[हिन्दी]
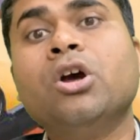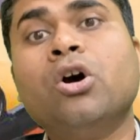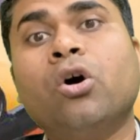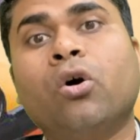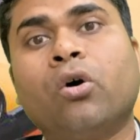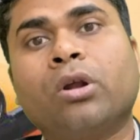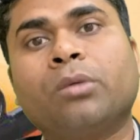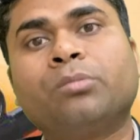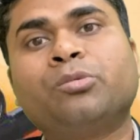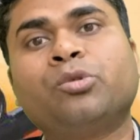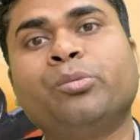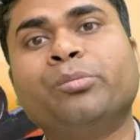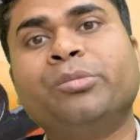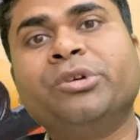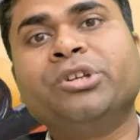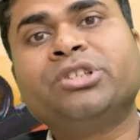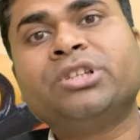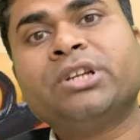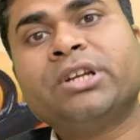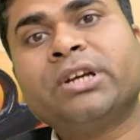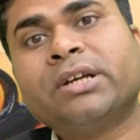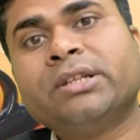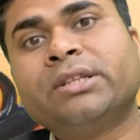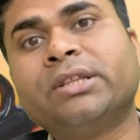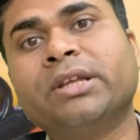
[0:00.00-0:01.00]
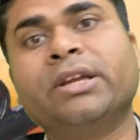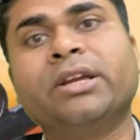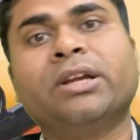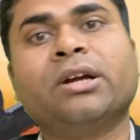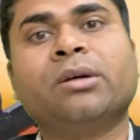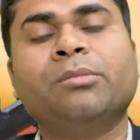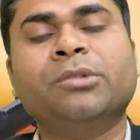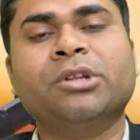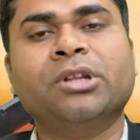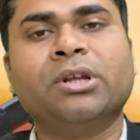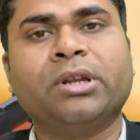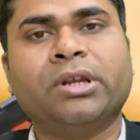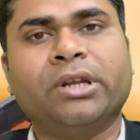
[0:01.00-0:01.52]
और अब तो बेचने का तरीका
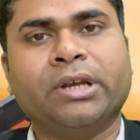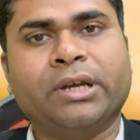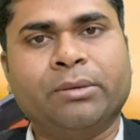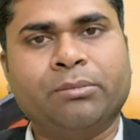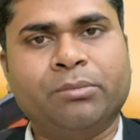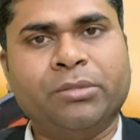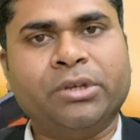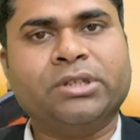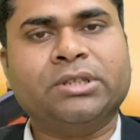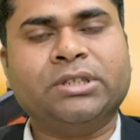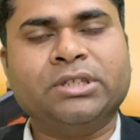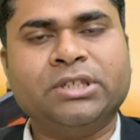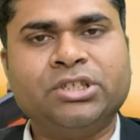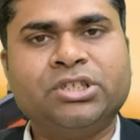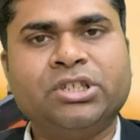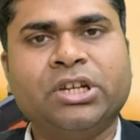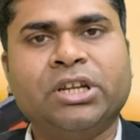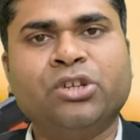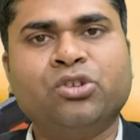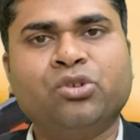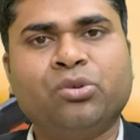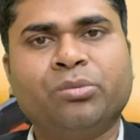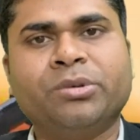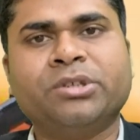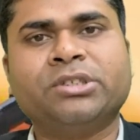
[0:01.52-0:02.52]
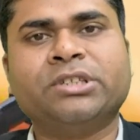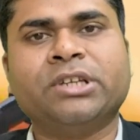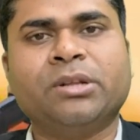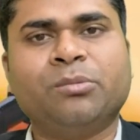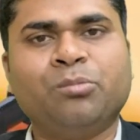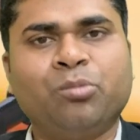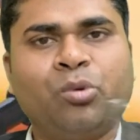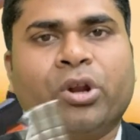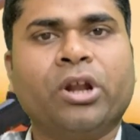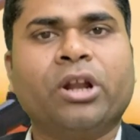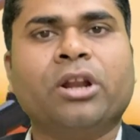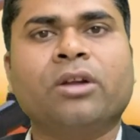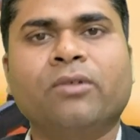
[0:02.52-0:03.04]
बदल गया है मैं तीस चालीस रुपये शायद
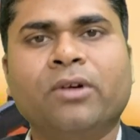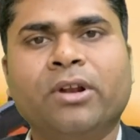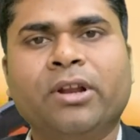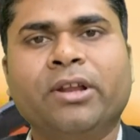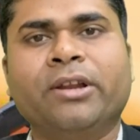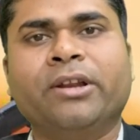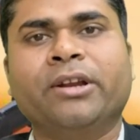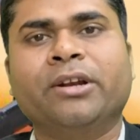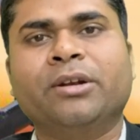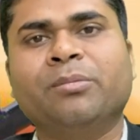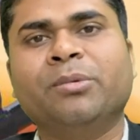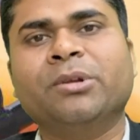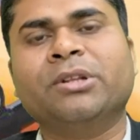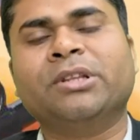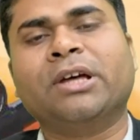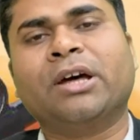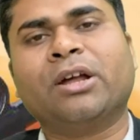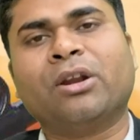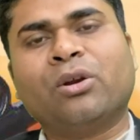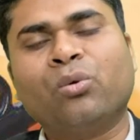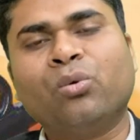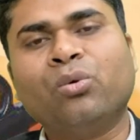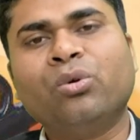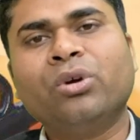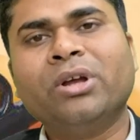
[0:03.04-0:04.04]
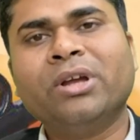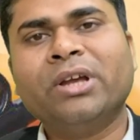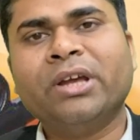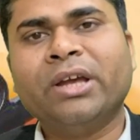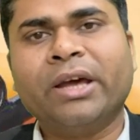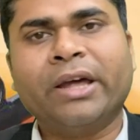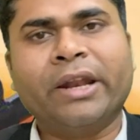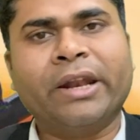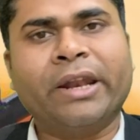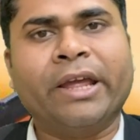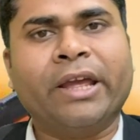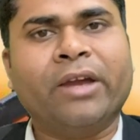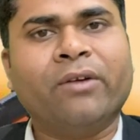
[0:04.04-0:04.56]
पुराना वाला रेट बता रहा हूँ
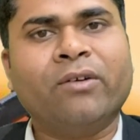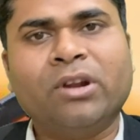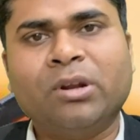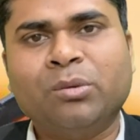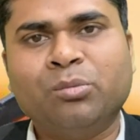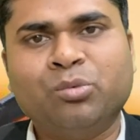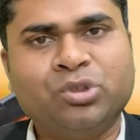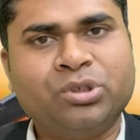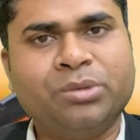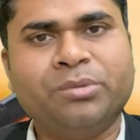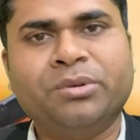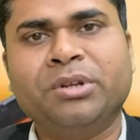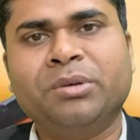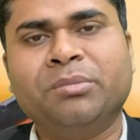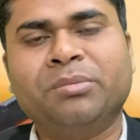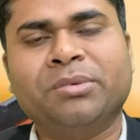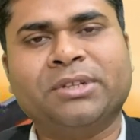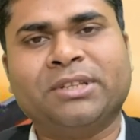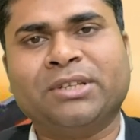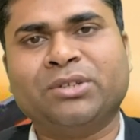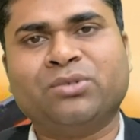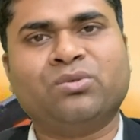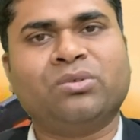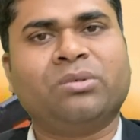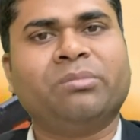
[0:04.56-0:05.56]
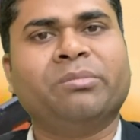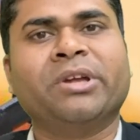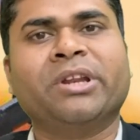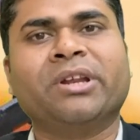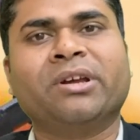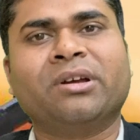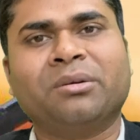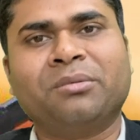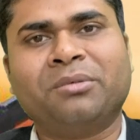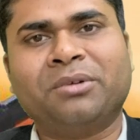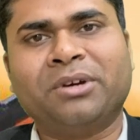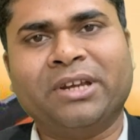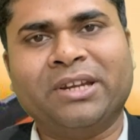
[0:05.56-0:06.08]
नया वाला मुझे भी नहीं पता चूँकि मैंने
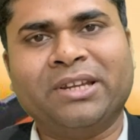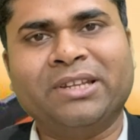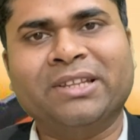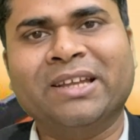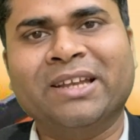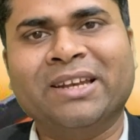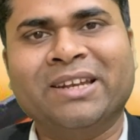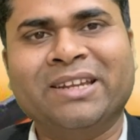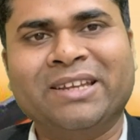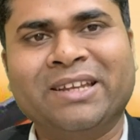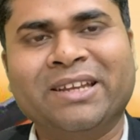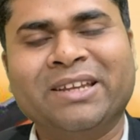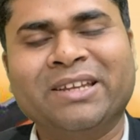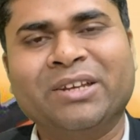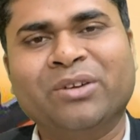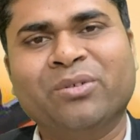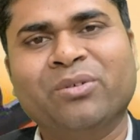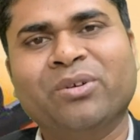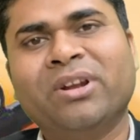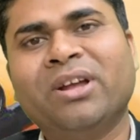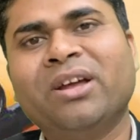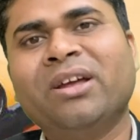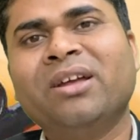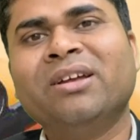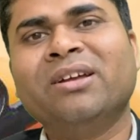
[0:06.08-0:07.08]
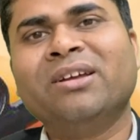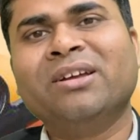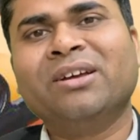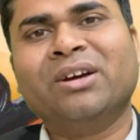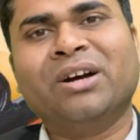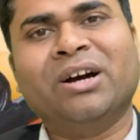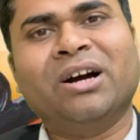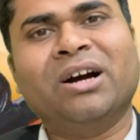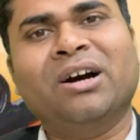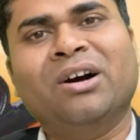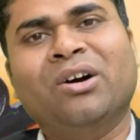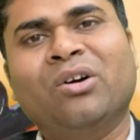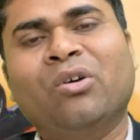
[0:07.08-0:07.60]
कभी खरीदा नहीं है ये वाला
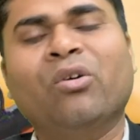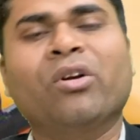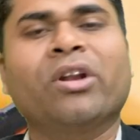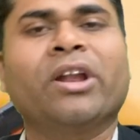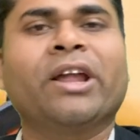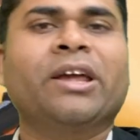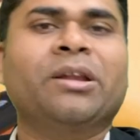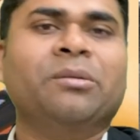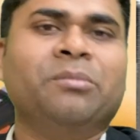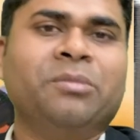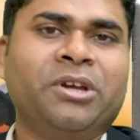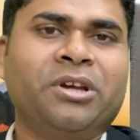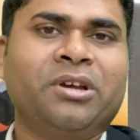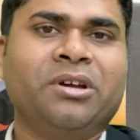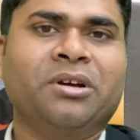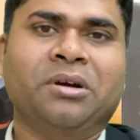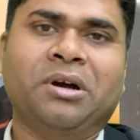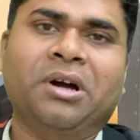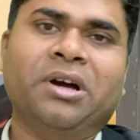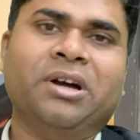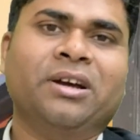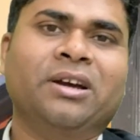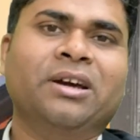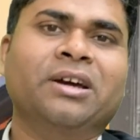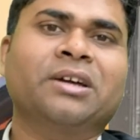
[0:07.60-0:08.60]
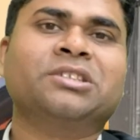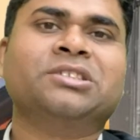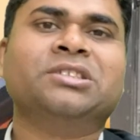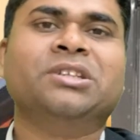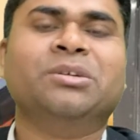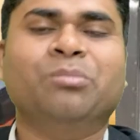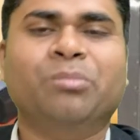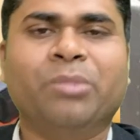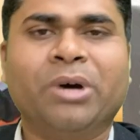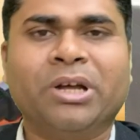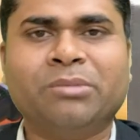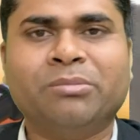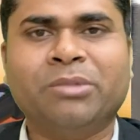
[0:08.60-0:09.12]
ऑनलाइन में घर से
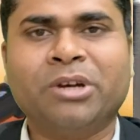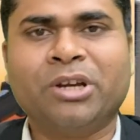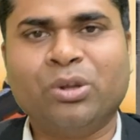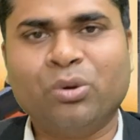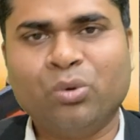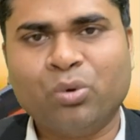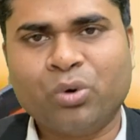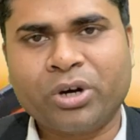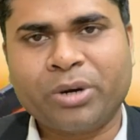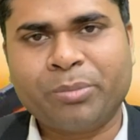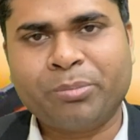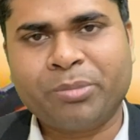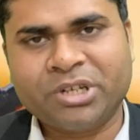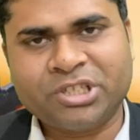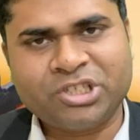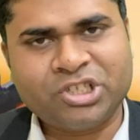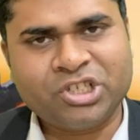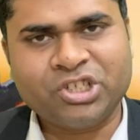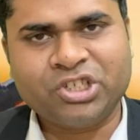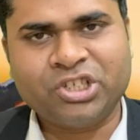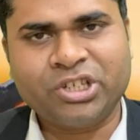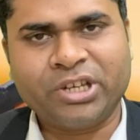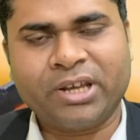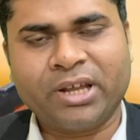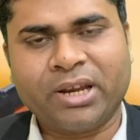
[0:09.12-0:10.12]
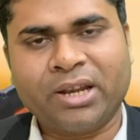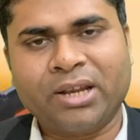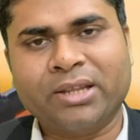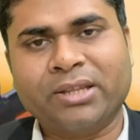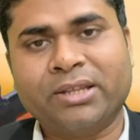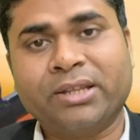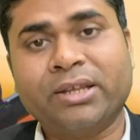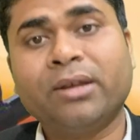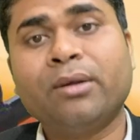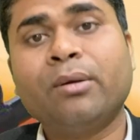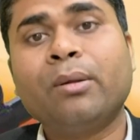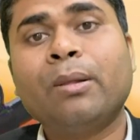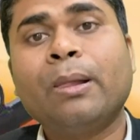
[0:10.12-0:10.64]
बाद बाकी लोग परचेजिंग कर
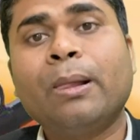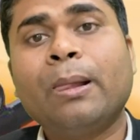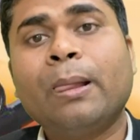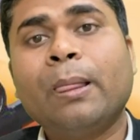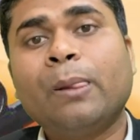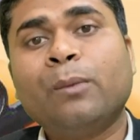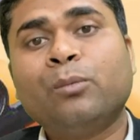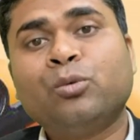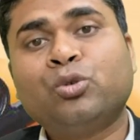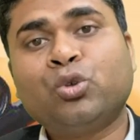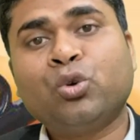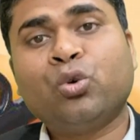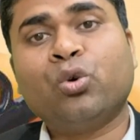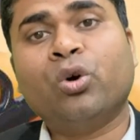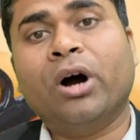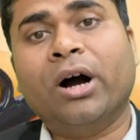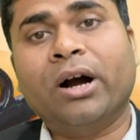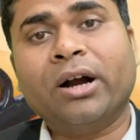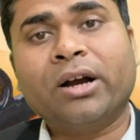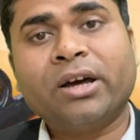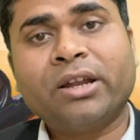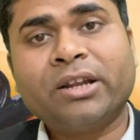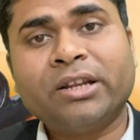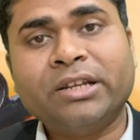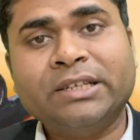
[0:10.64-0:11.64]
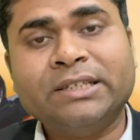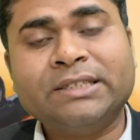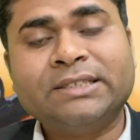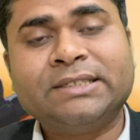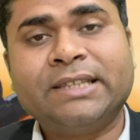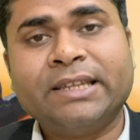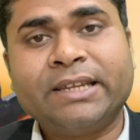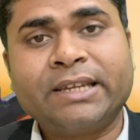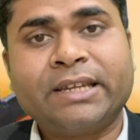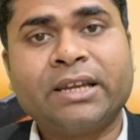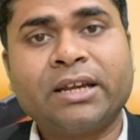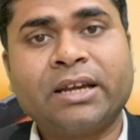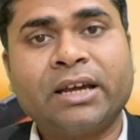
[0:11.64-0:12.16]
लेते हैं सो अगर इस
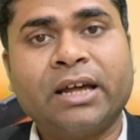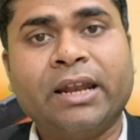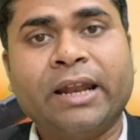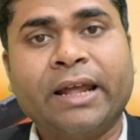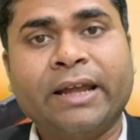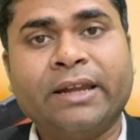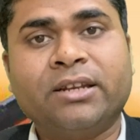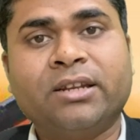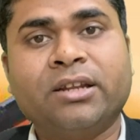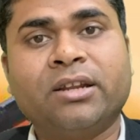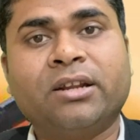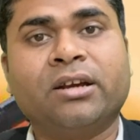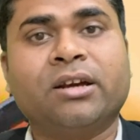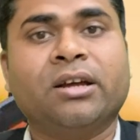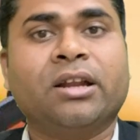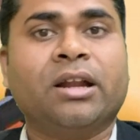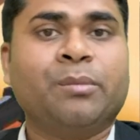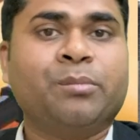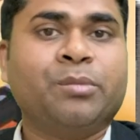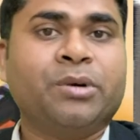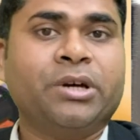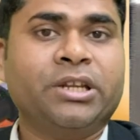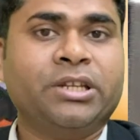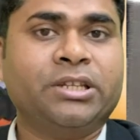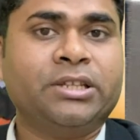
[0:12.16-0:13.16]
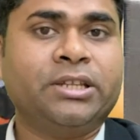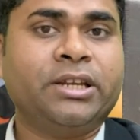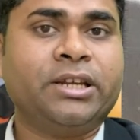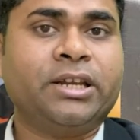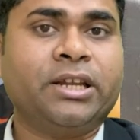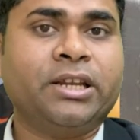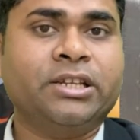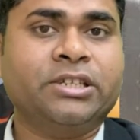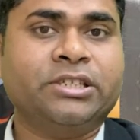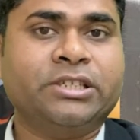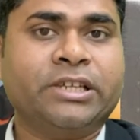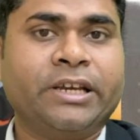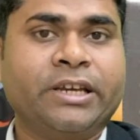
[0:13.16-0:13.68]
तरीके का लाइटर अगर आप ख़रीदने
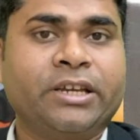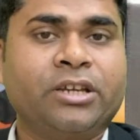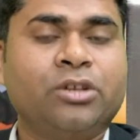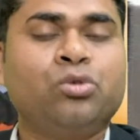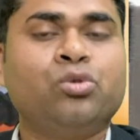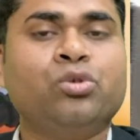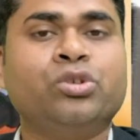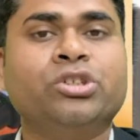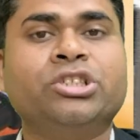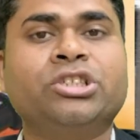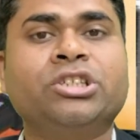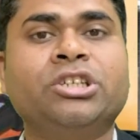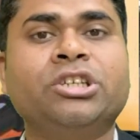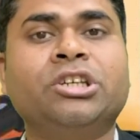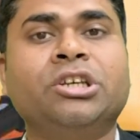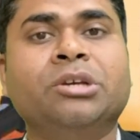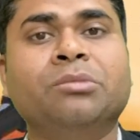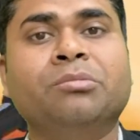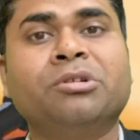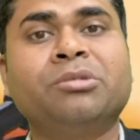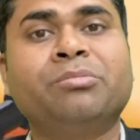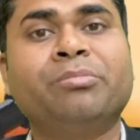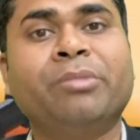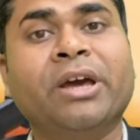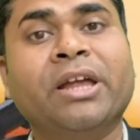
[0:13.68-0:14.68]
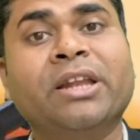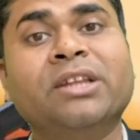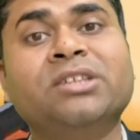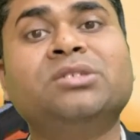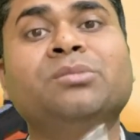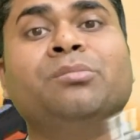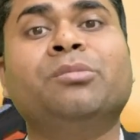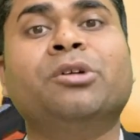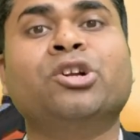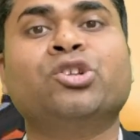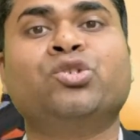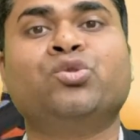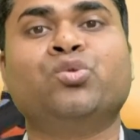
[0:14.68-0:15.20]
के लिए जाएंगे तो इसकी कीमत पहले
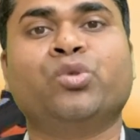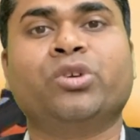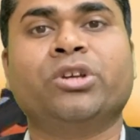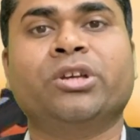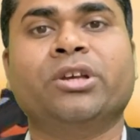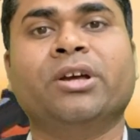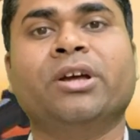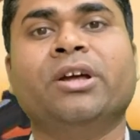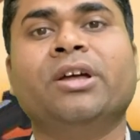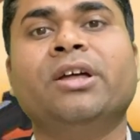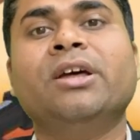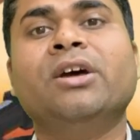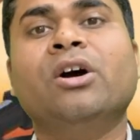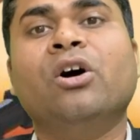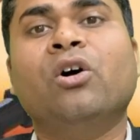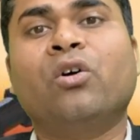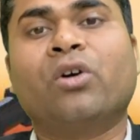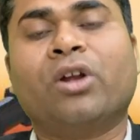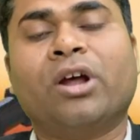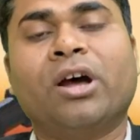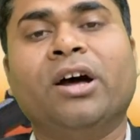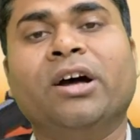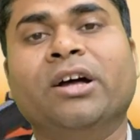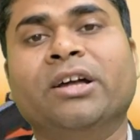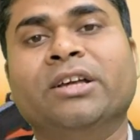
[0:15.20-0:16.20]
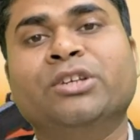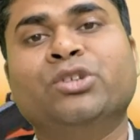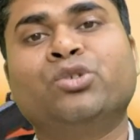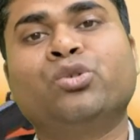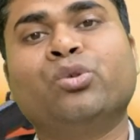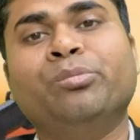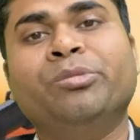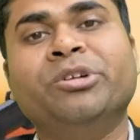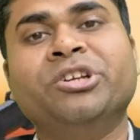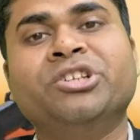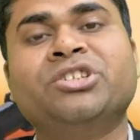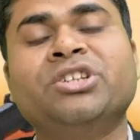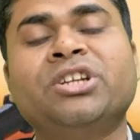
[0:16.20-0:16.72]
से बढ़ चुकी है और हाँ
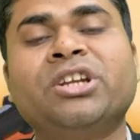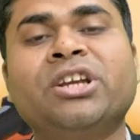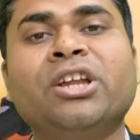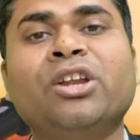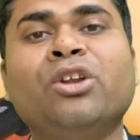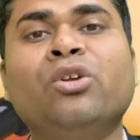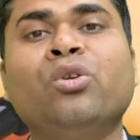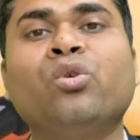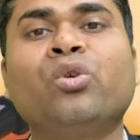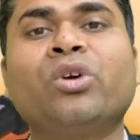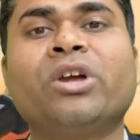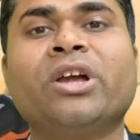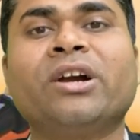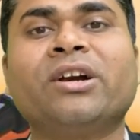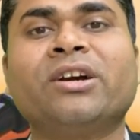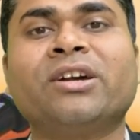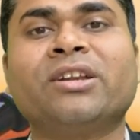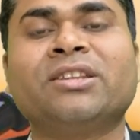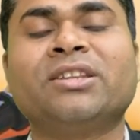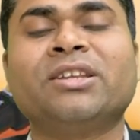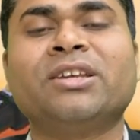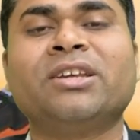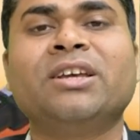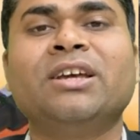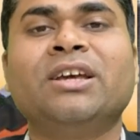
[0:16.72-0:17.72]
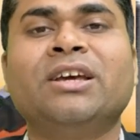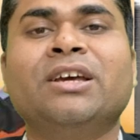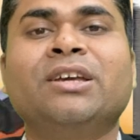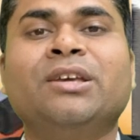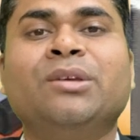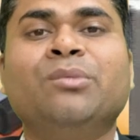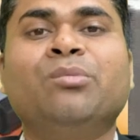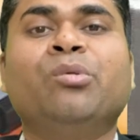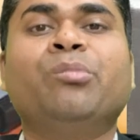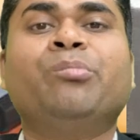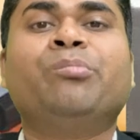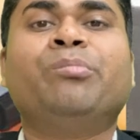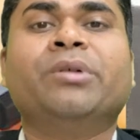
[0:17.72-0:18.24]
इसको बेचने के लिए लोग क्या करते हैं
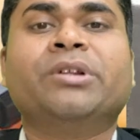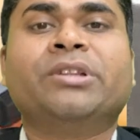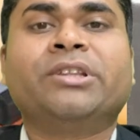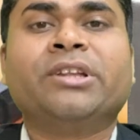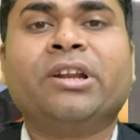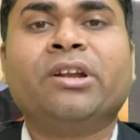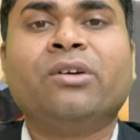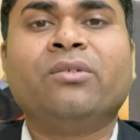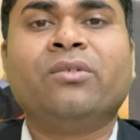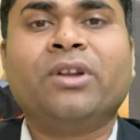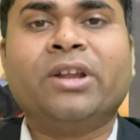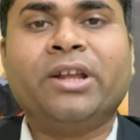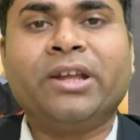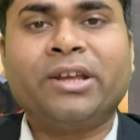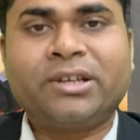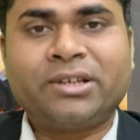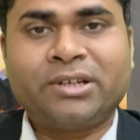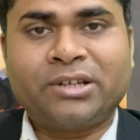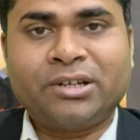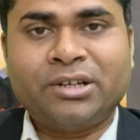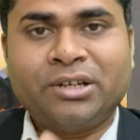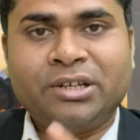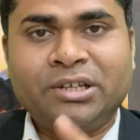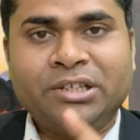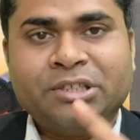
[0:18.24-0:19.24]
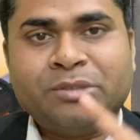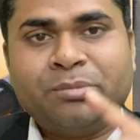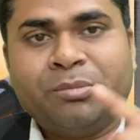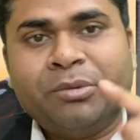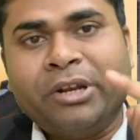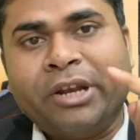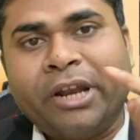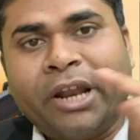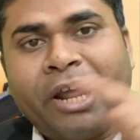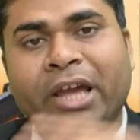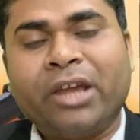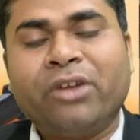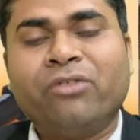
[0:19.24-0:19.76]
कि वो पतला वाला एक इसमें
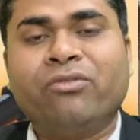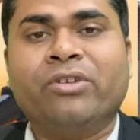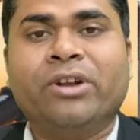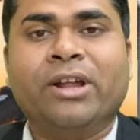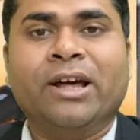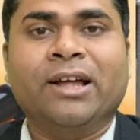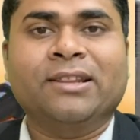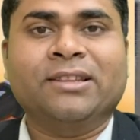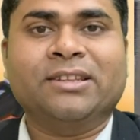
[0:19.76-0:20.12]
नाइफ डाल